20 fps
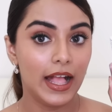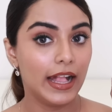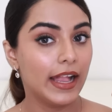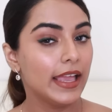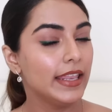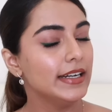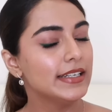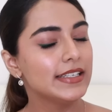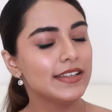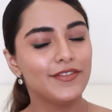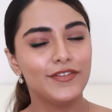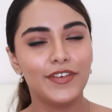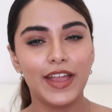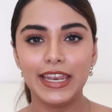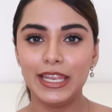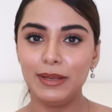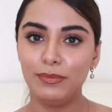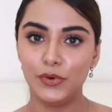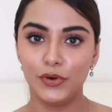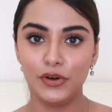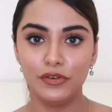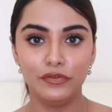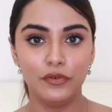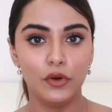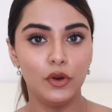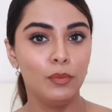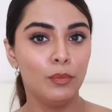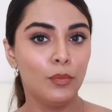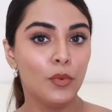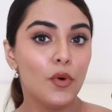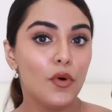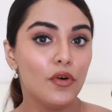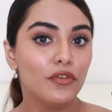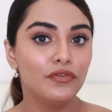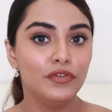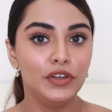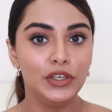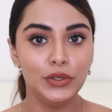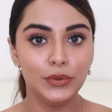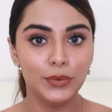Again, it's a very beautiful
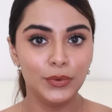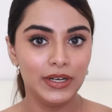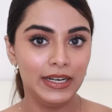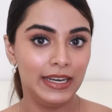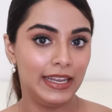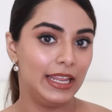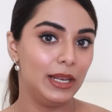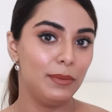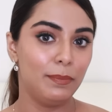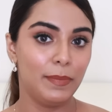mauve nude nail